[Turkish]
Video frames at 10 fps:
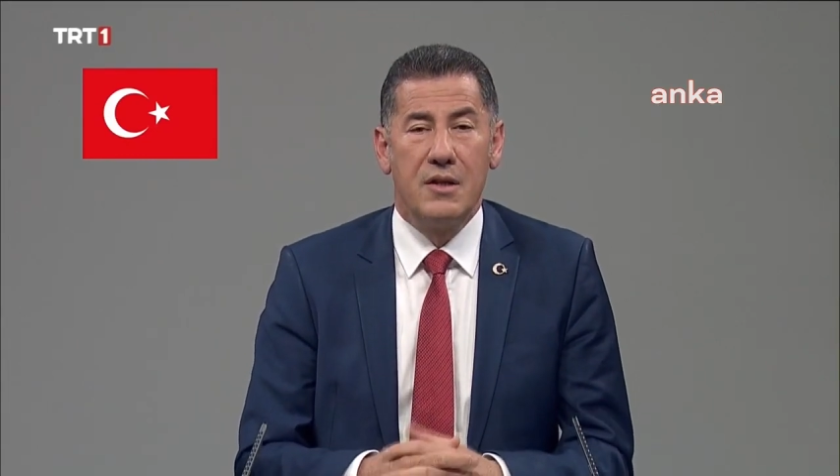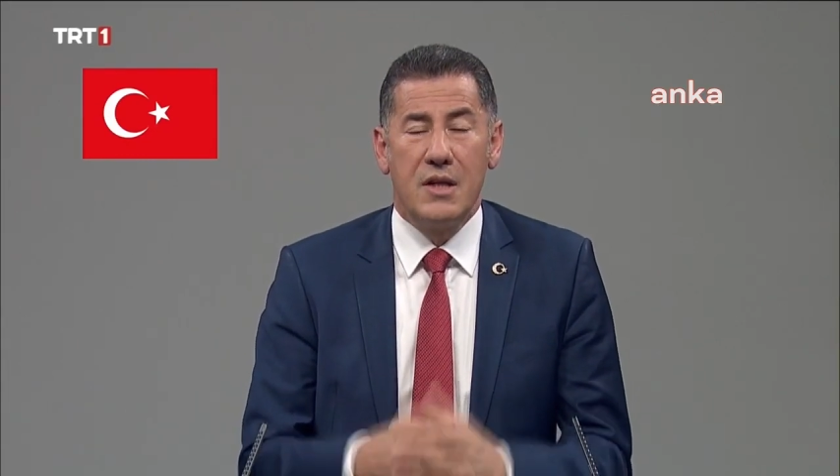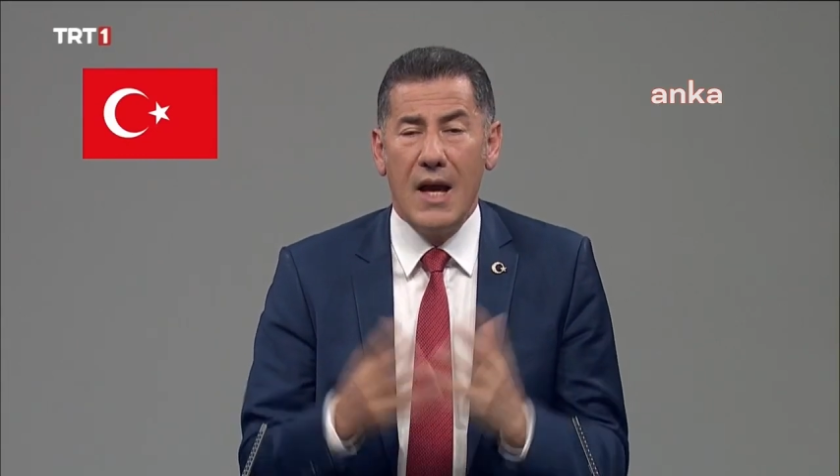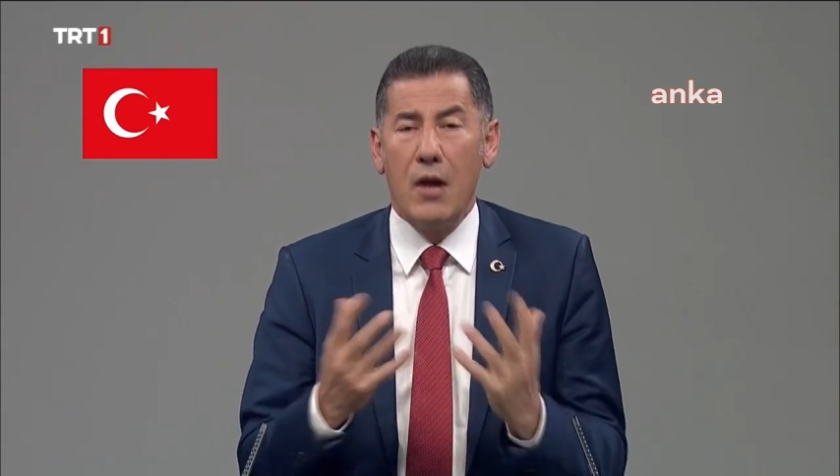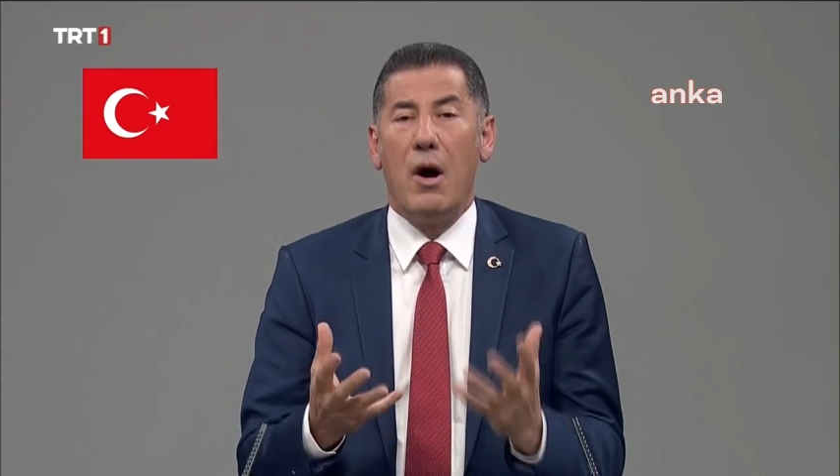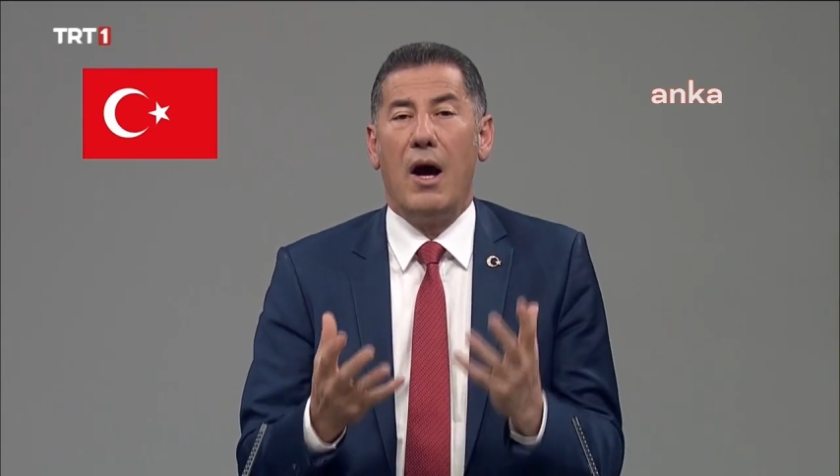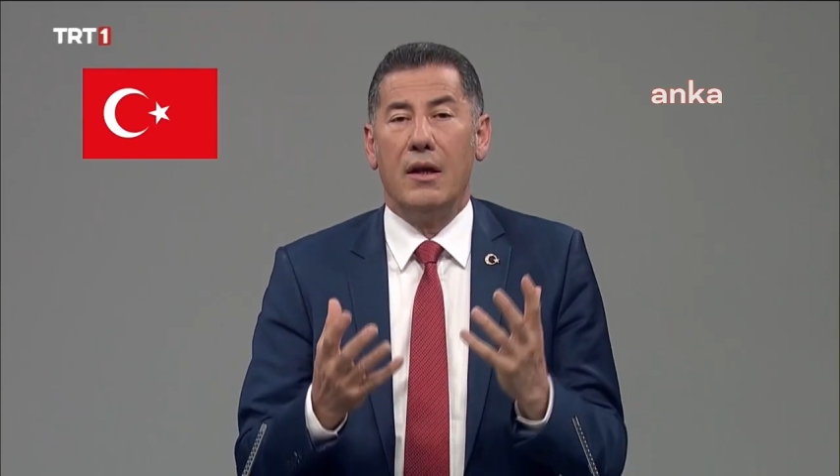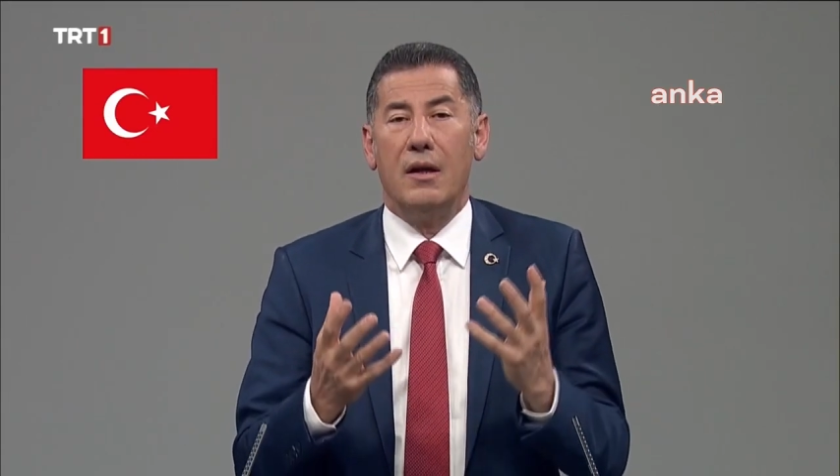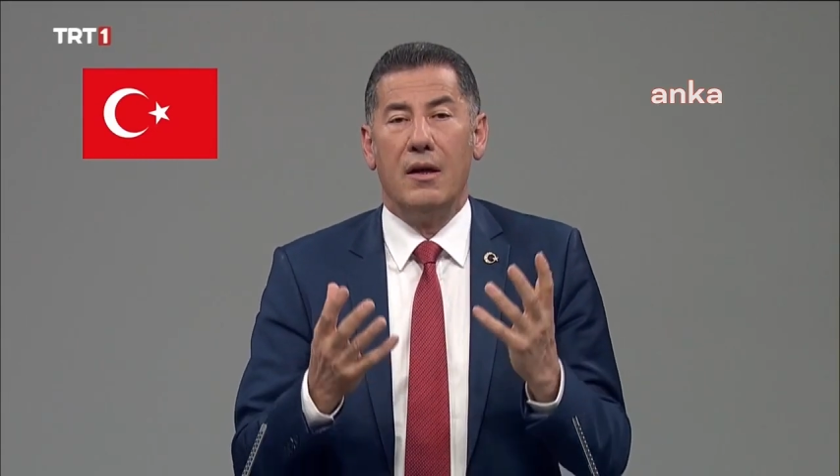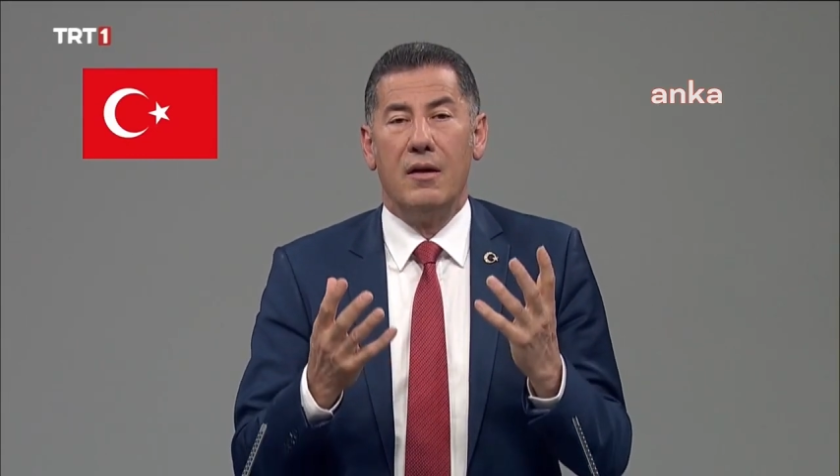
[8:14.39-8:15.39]
Sinan
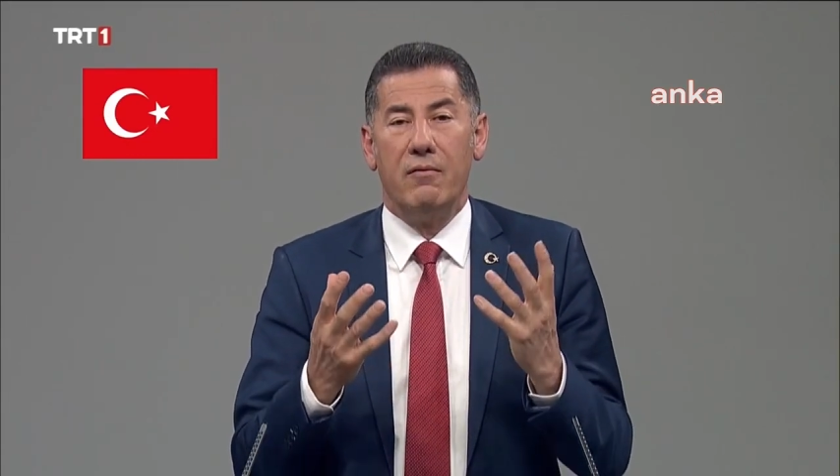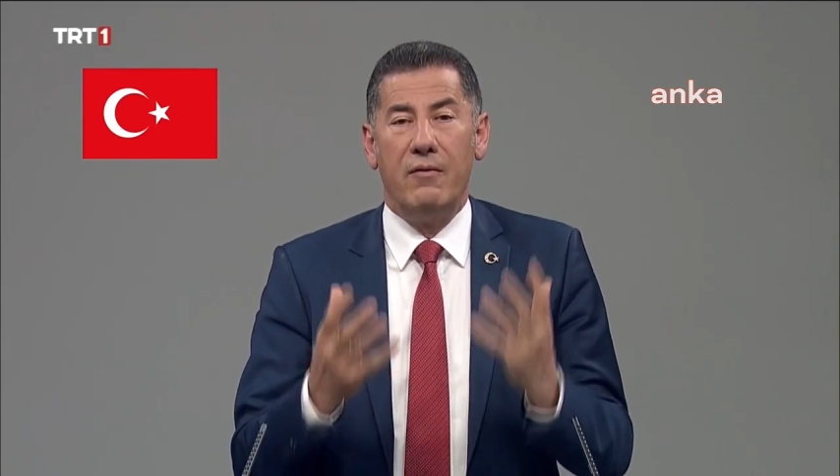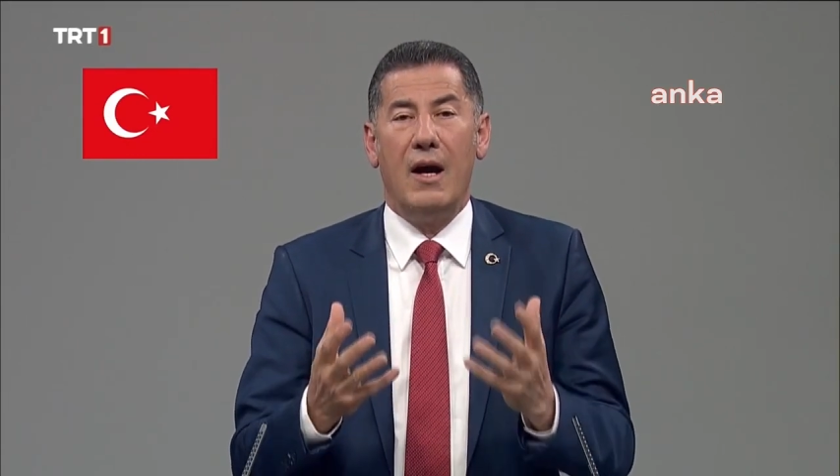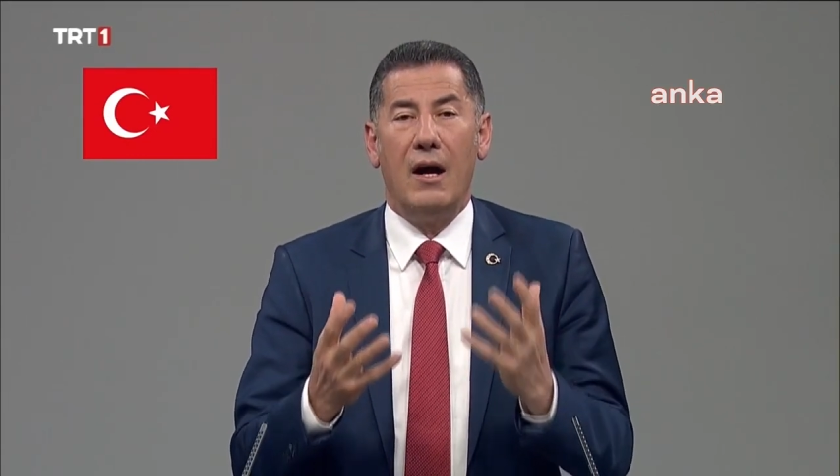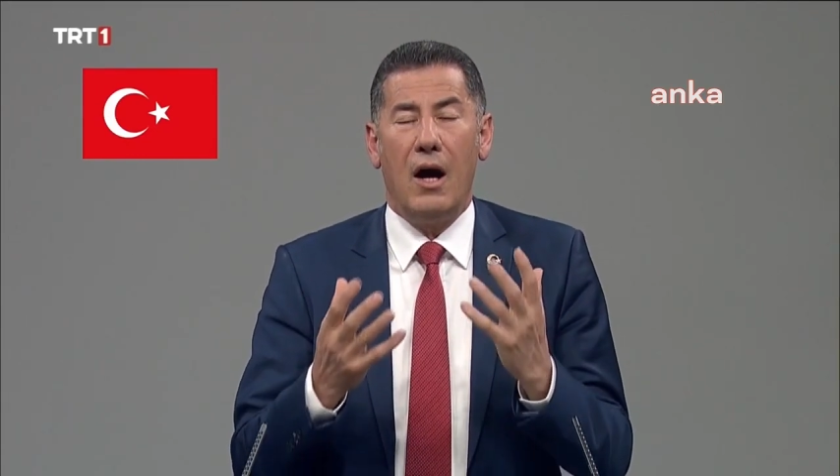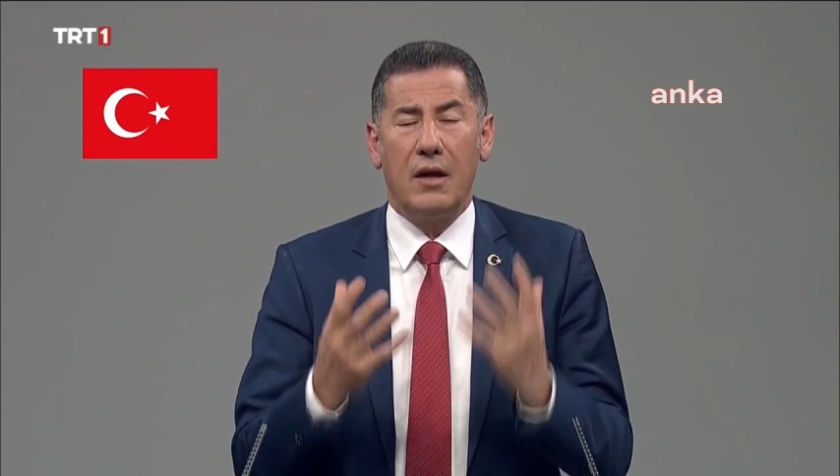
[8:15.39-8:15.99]
Oğan ve